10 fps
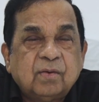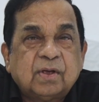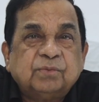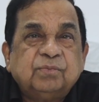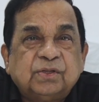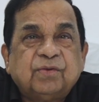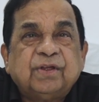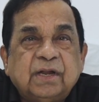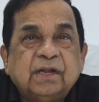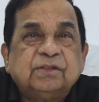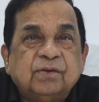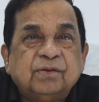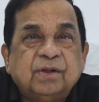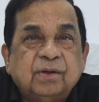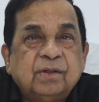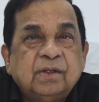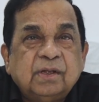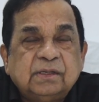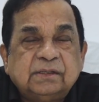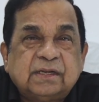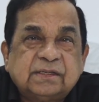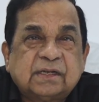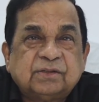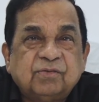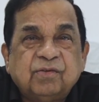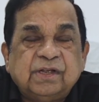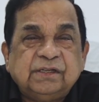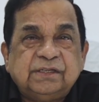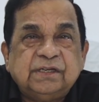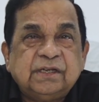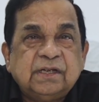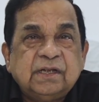ఒక అద్భుతమైన రీతిలో దర్శకత్వం వహించి